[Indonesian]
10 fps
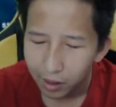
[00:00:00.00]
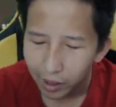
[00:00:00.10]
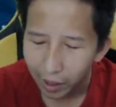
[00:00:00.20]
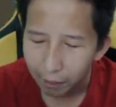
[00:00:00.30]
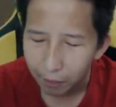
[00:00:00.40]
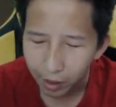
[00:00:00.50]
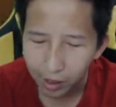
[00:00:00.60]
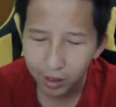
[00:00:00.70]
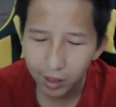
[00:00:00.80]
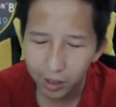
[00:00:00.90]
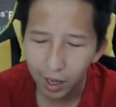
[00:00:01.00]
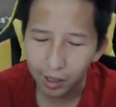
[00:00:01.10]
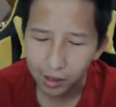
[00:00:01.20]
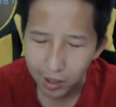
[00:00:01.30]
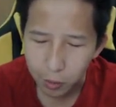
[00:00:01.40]
camper di
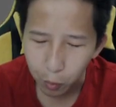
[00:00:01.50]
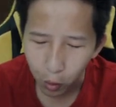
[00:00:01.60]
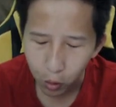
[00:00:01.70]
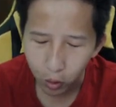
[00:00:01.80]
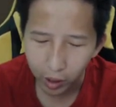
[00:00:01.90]
atas pohon ya.